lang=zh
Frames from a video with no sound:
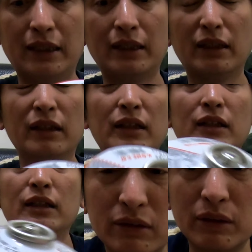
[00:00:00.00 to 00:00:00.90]
开，
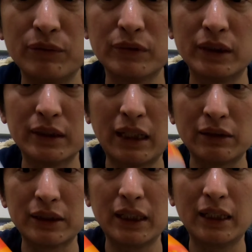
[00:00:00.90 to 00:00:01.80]
千万不能
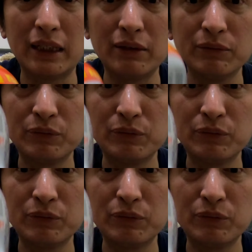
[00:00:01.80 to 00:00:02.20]
倒下来。